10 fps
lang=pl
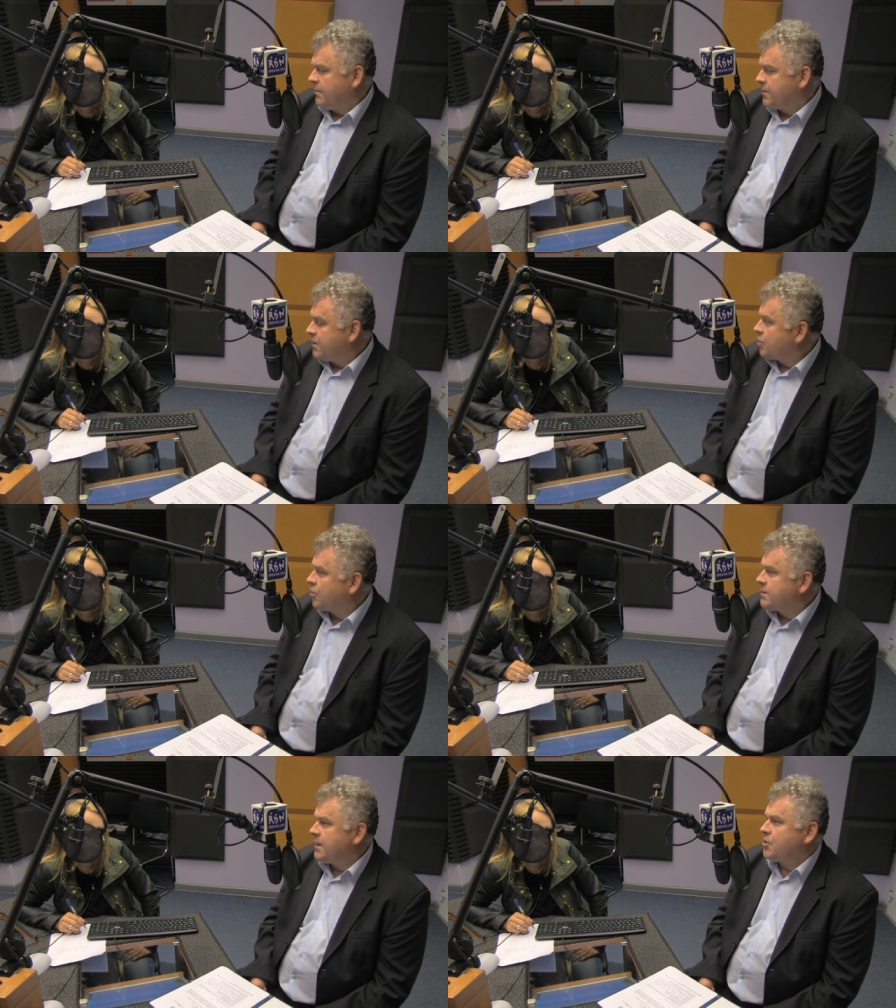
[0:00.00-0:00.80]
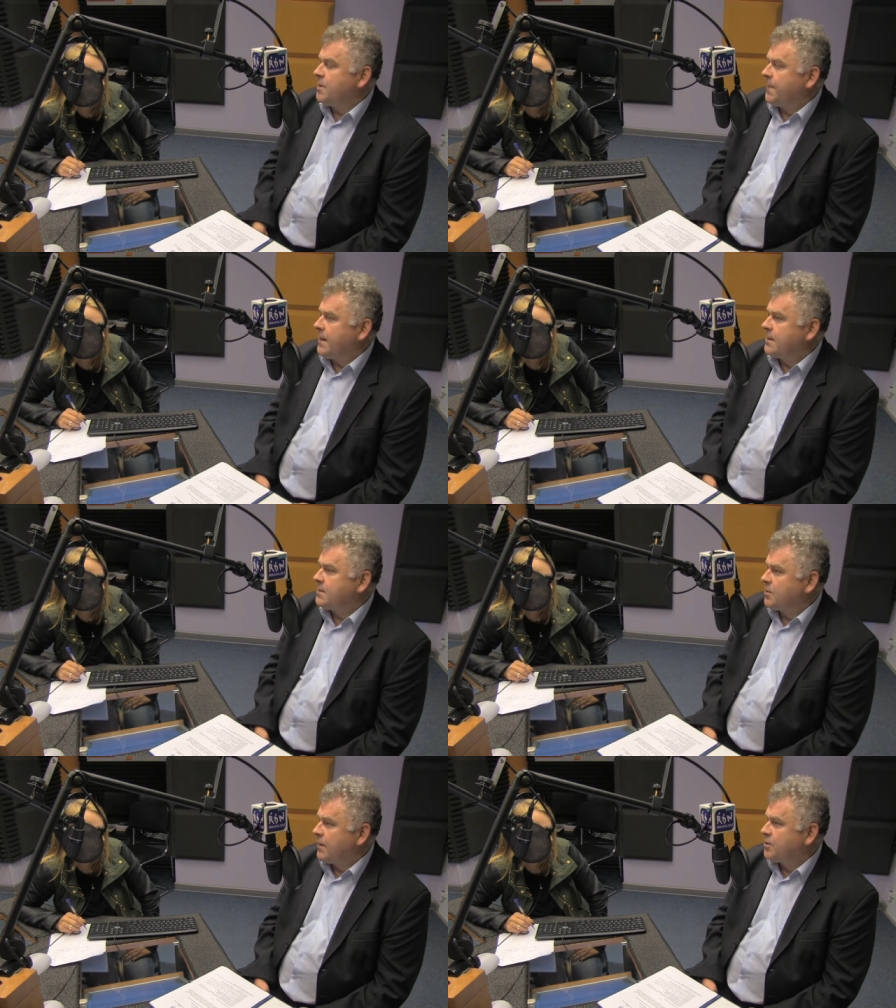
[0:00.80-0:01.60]
Często korzystaliśmy e,
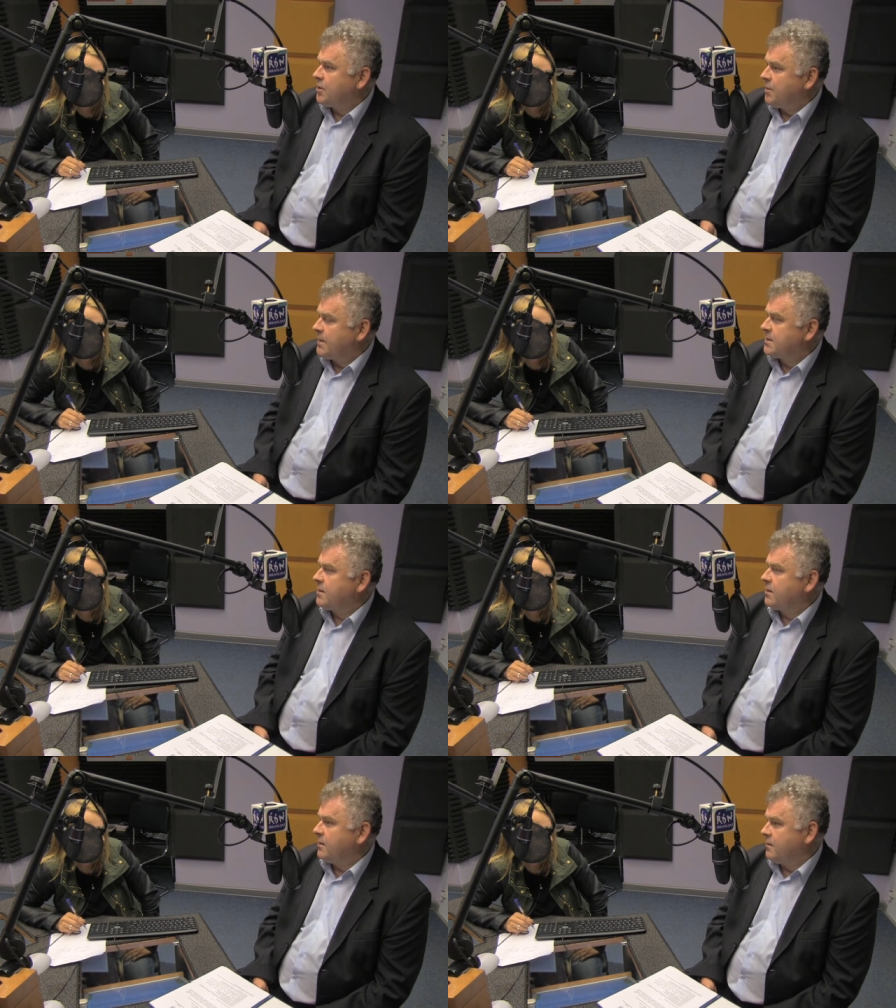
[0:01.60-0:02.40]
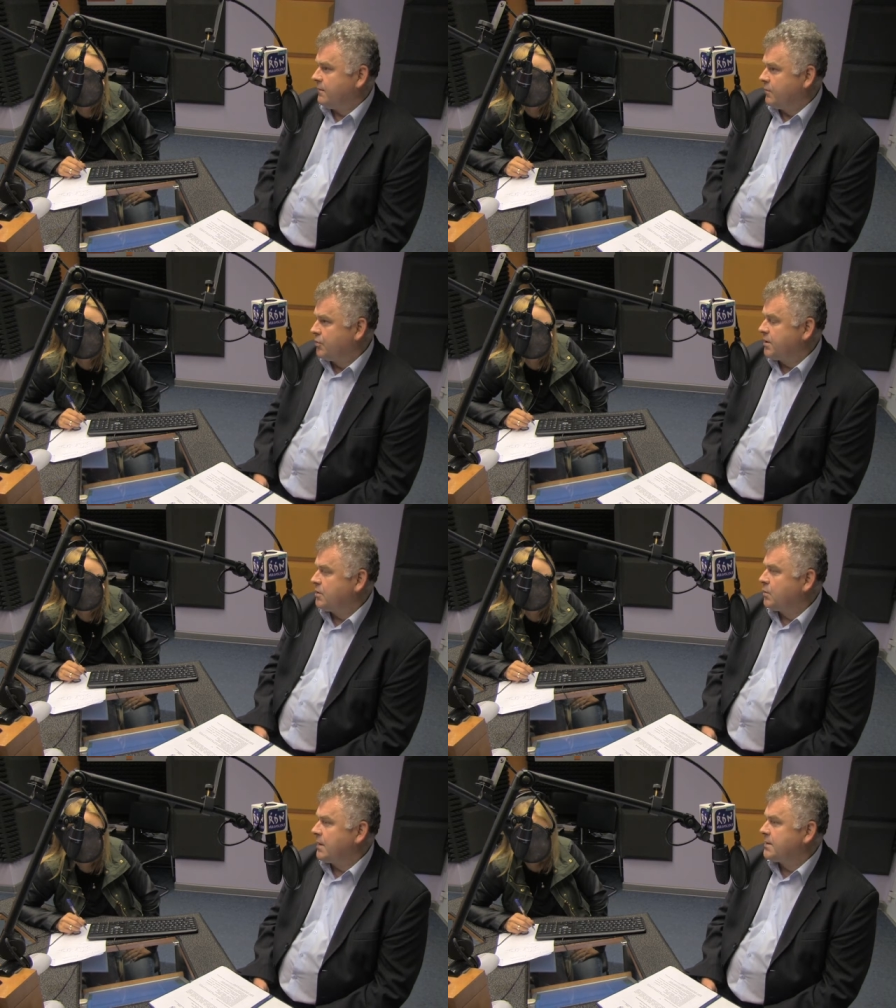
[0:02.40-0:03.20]
z doświadczeń niemieckich e, w różnych
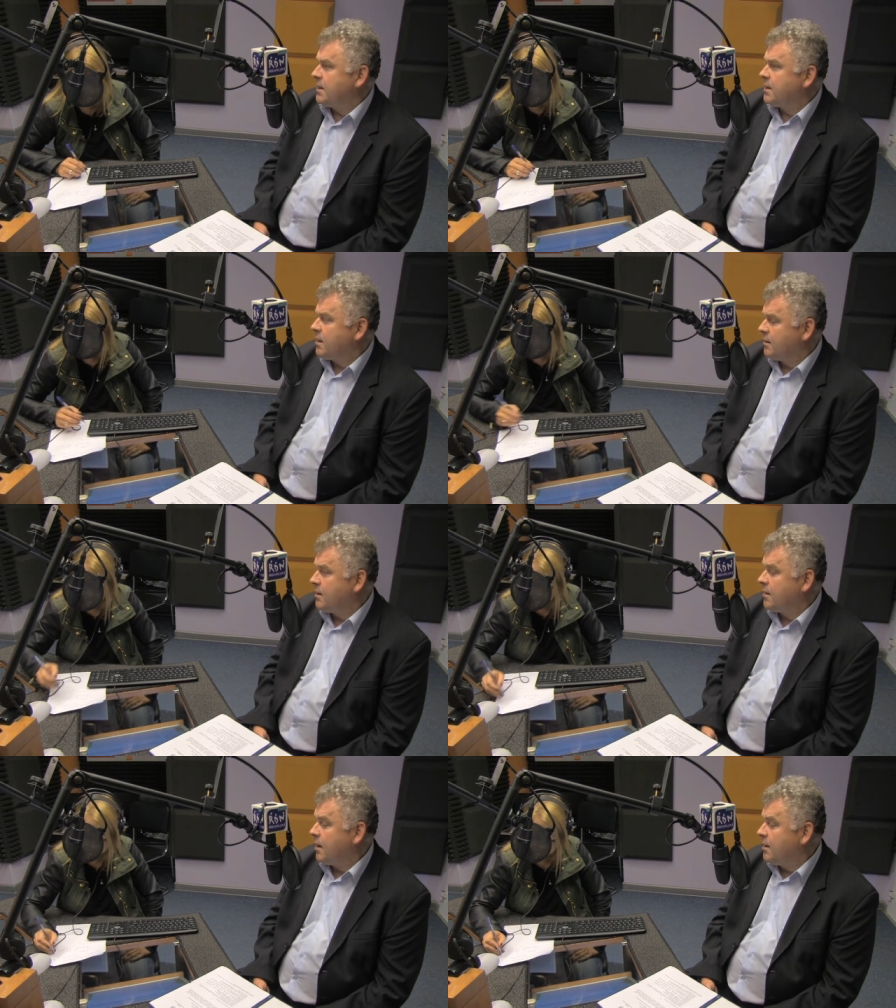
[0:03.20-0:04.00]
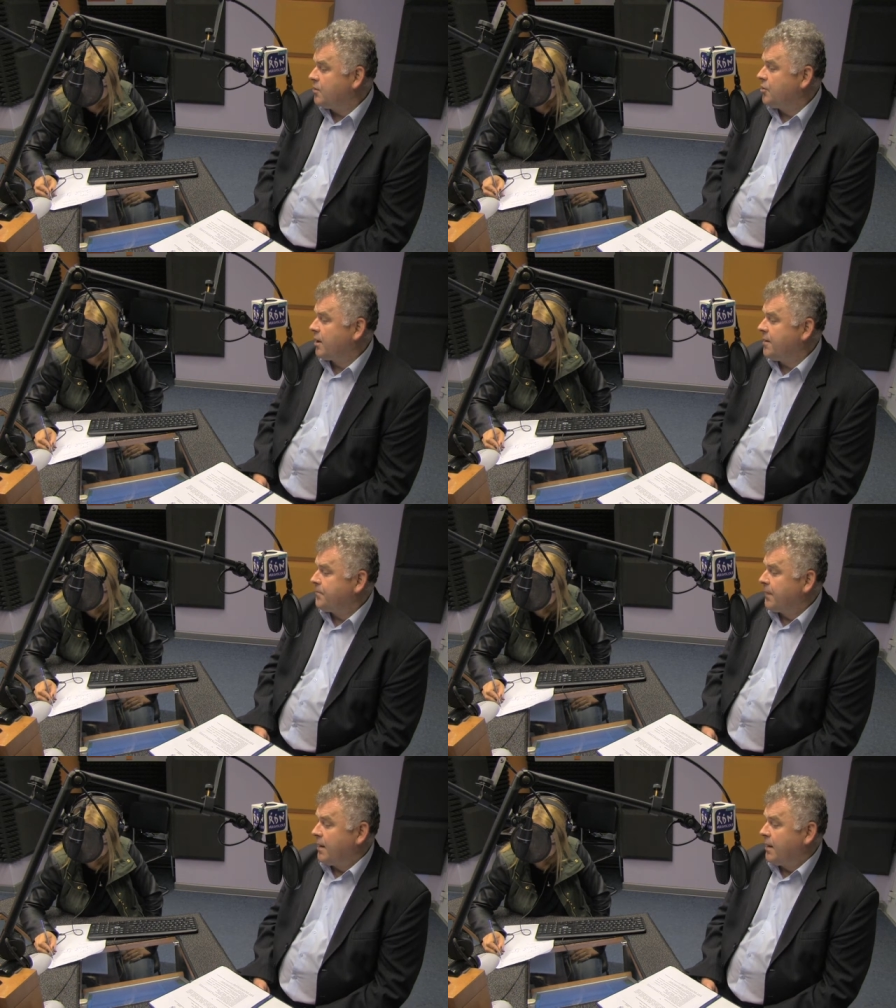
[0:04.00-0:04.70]
sytuacjach, ale dzisiaj